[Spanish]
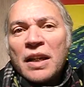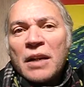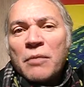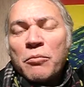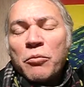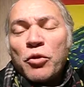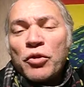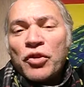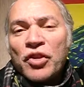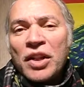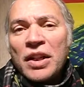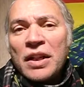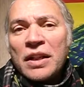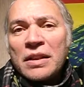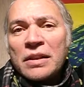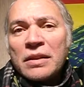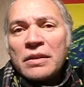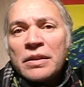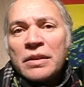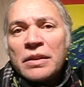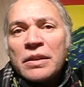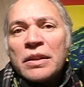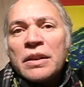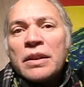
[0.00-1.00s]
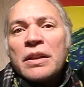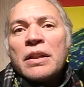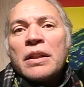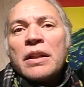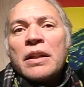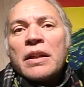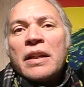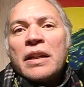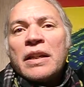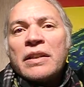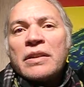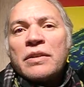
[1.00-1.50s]
a apoyar
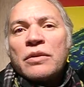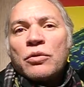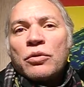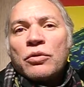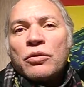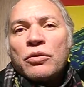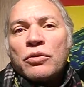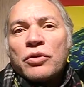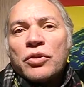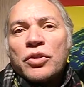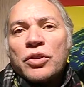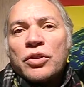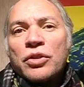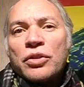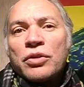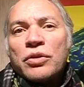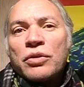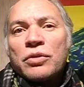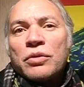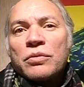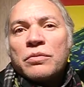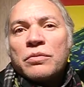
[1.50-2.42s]
estos